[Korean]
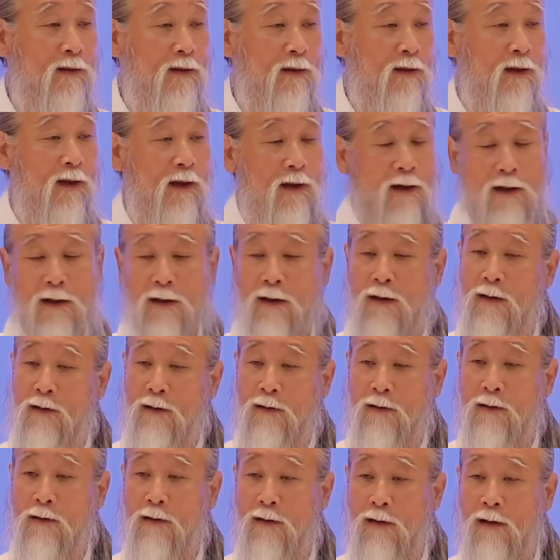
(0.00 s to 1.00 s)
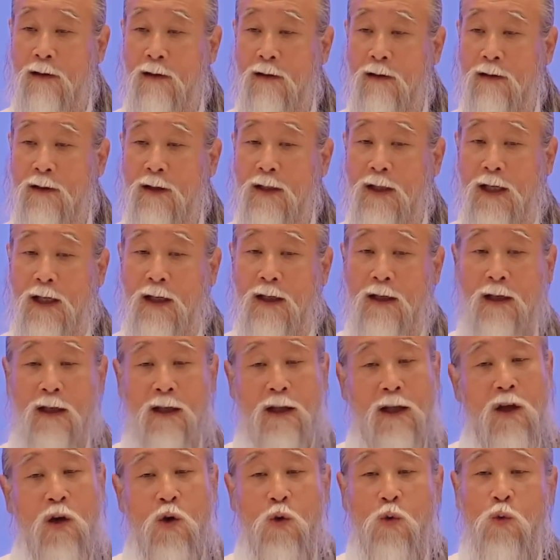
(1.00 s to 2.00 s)
아, 예? 어, 그러니까
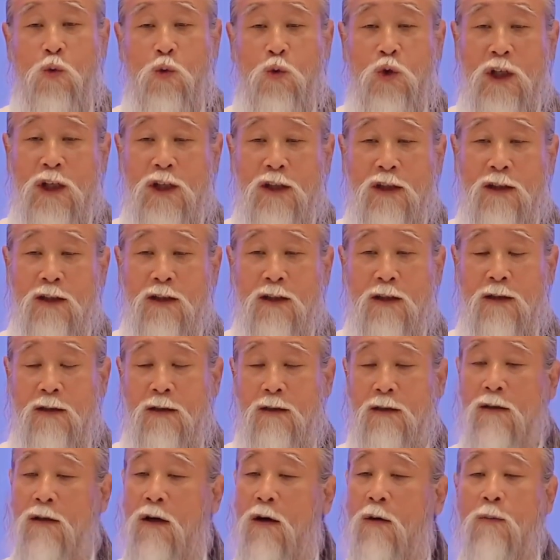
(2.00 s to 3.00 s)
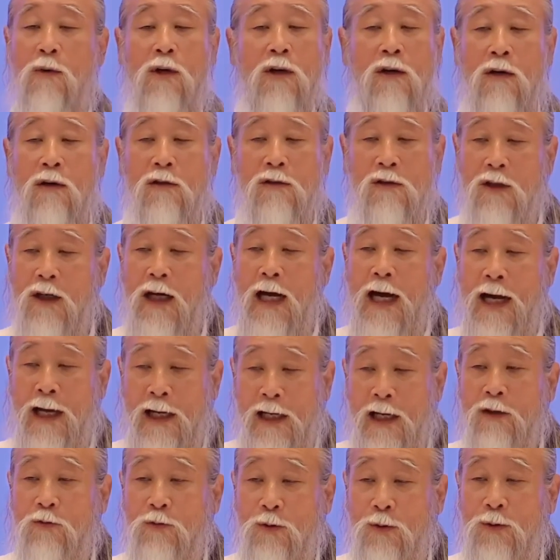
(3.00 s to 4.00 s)
우리는 너무 걱정
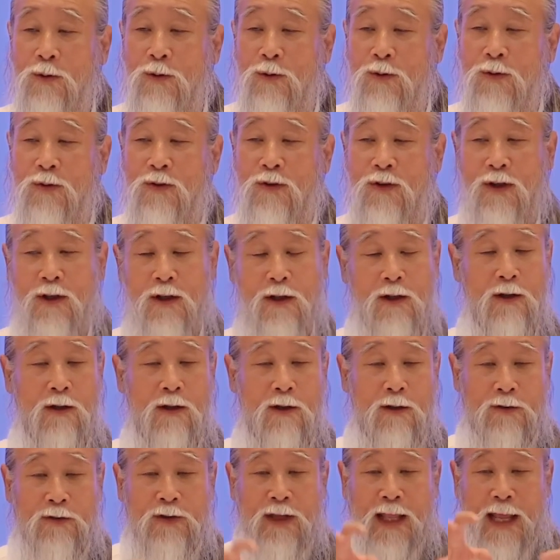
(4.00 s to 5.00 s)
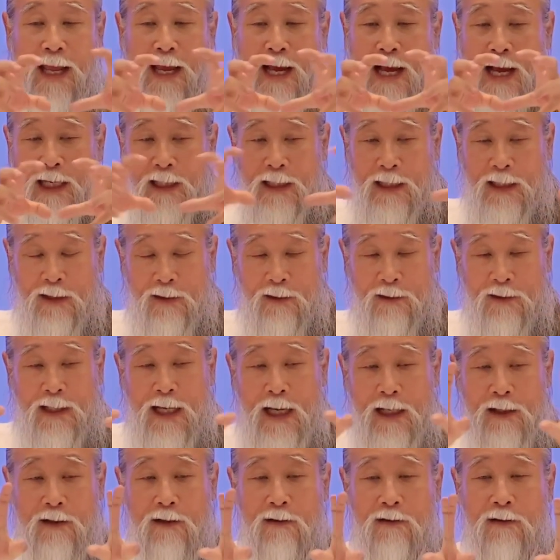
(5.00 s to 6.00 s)
안 해도 내 할 일을
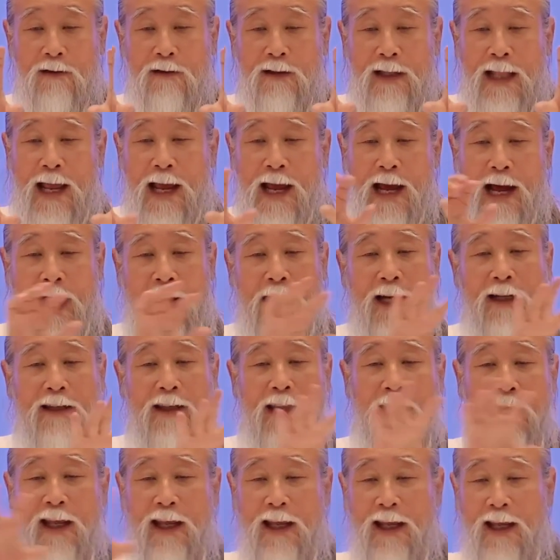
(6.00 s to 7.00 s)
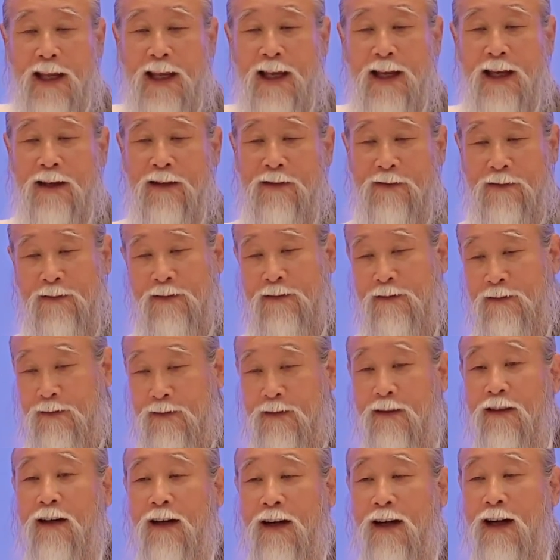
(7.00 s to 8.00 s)
찾아서 내가 할 때,
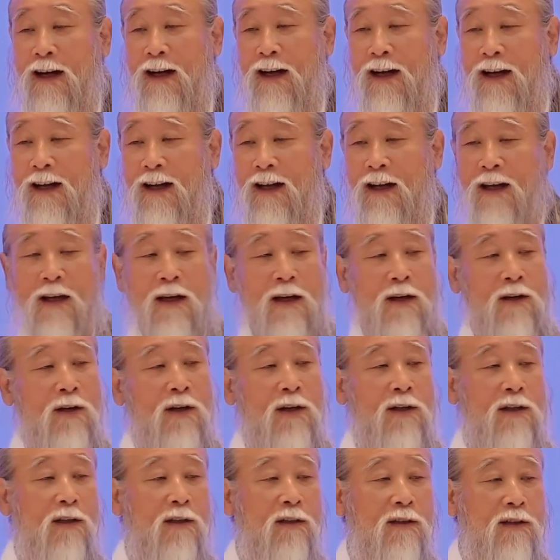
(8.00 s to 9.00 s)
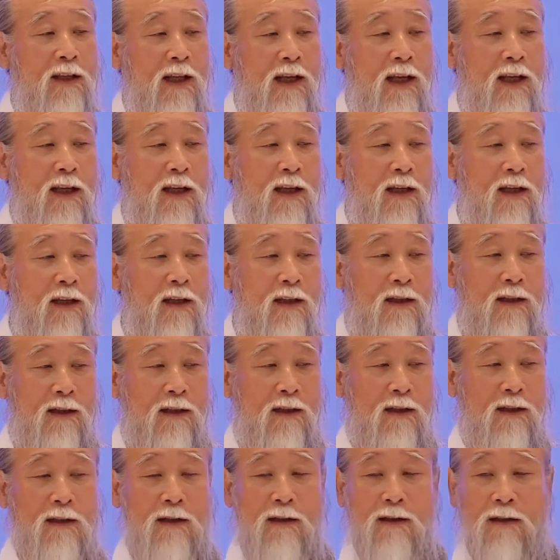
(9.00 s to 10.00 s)
아, 그럴 때
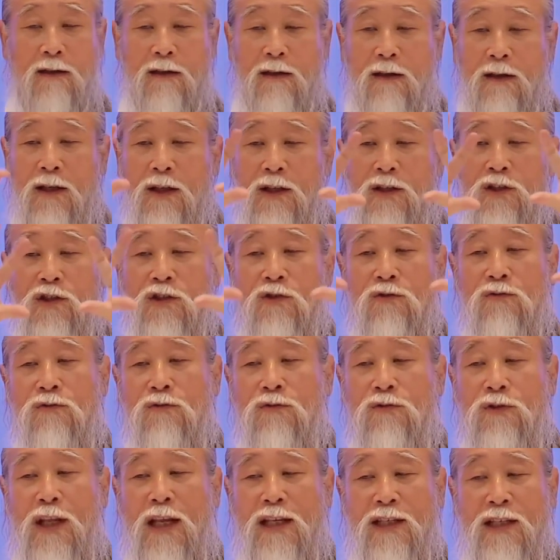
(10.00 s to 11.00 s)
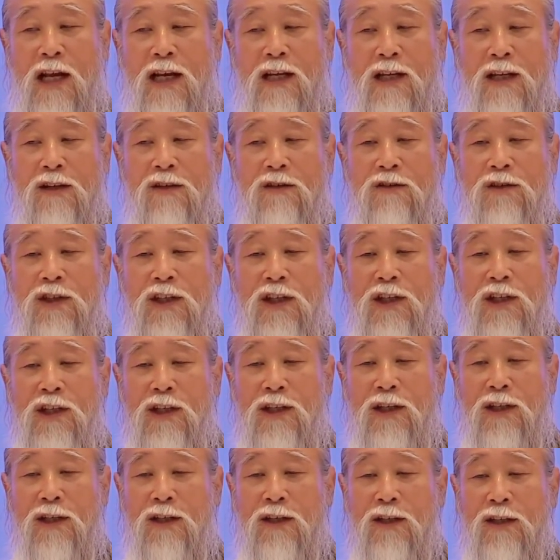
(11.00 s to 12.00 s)
이 지구는 되살리는
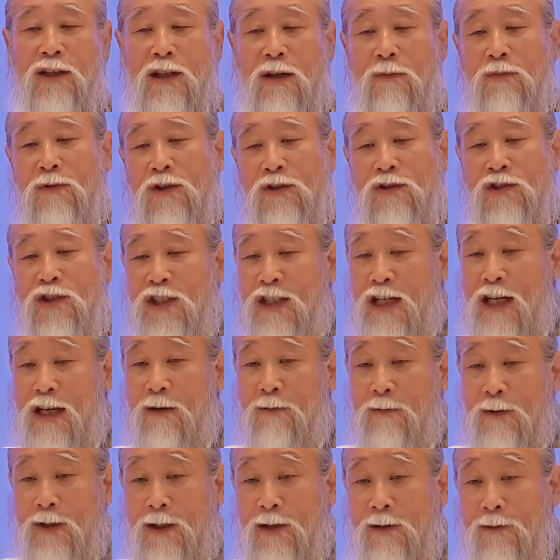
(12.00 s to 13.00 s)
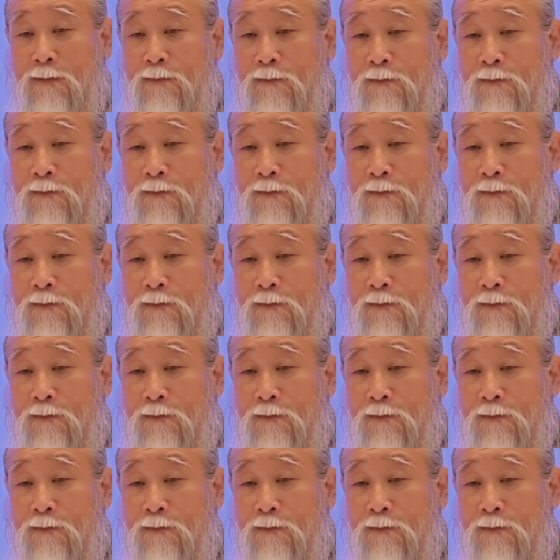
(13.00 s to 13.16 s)
일이 그때부터 시작합니다.